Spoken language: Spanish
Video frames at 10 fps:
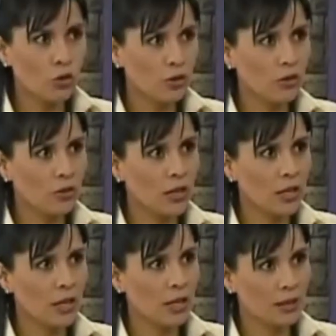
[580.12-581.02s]
conoces
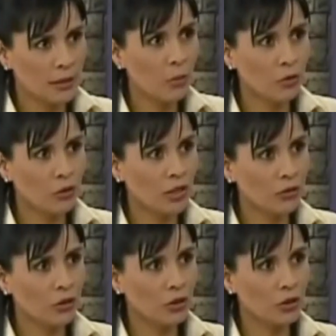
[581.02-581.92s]
ese, esa
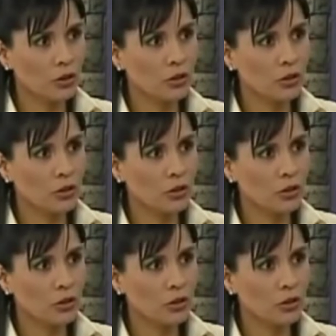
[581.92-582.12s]
modificación?